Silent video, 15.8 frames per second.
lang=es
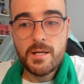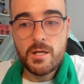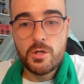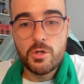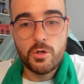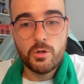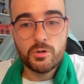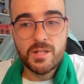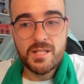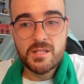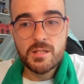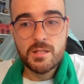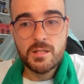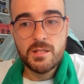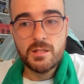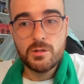lo
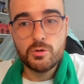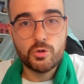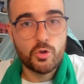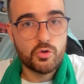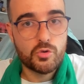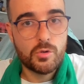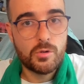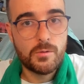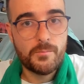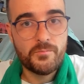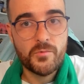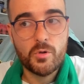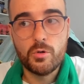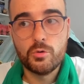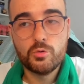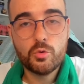notas tosco
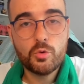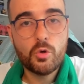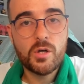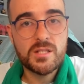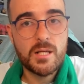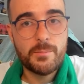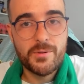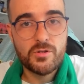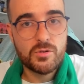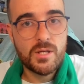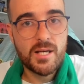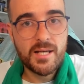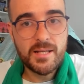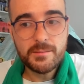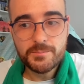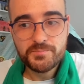como tú coges al
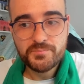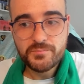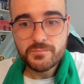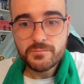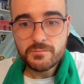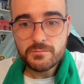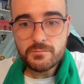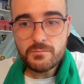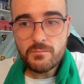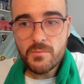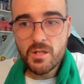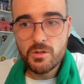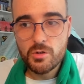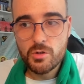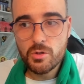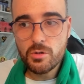personaje,
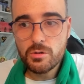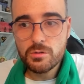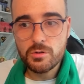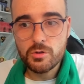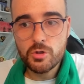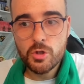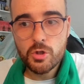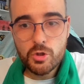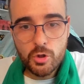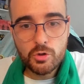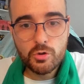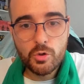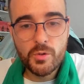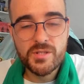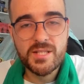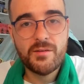yo no
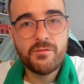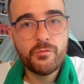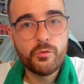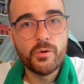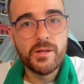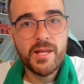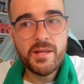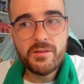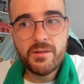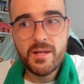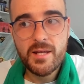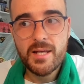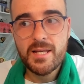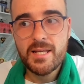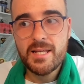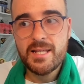noto esa fluidez
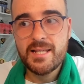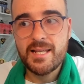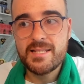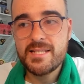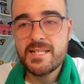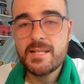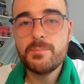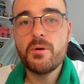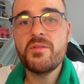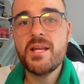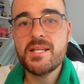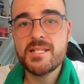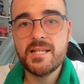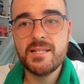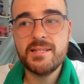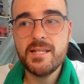que sí que podría
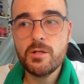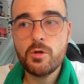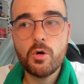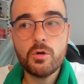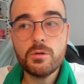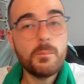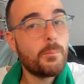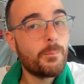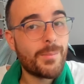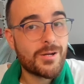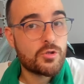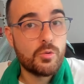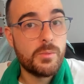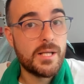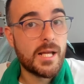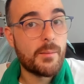sentir con
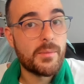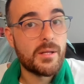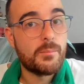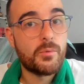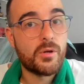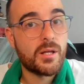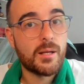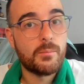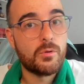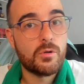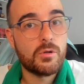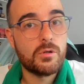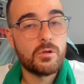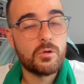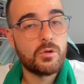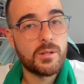Marsupilami, por ejemplo, que
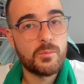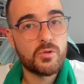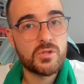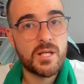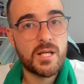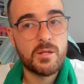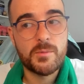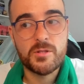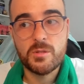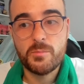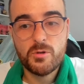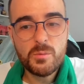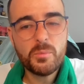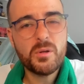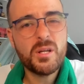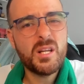lo cogimos el año pasado. Por
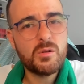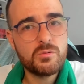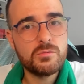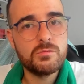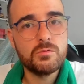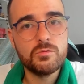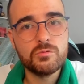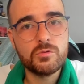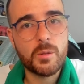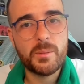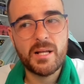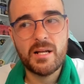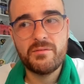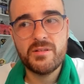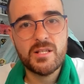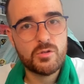no poner un,
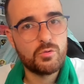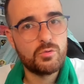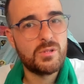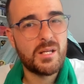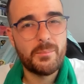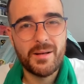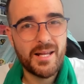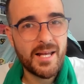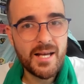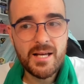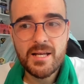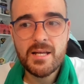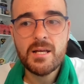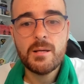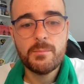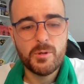Tropical Freak, que es un AAA,
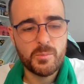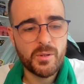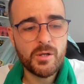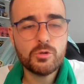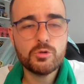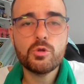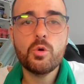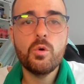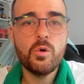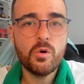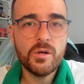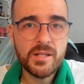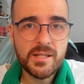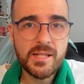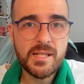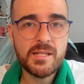por poner otro juego
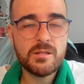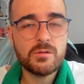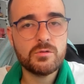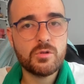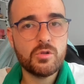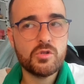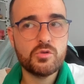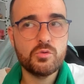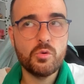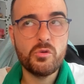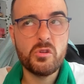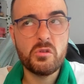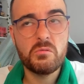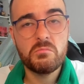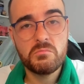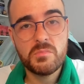indie de otro
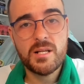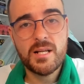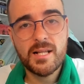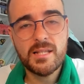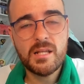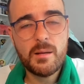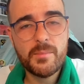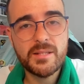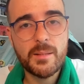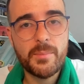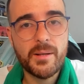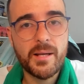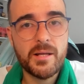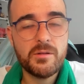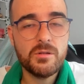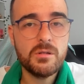estudio relativamente
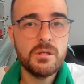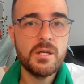pequeño,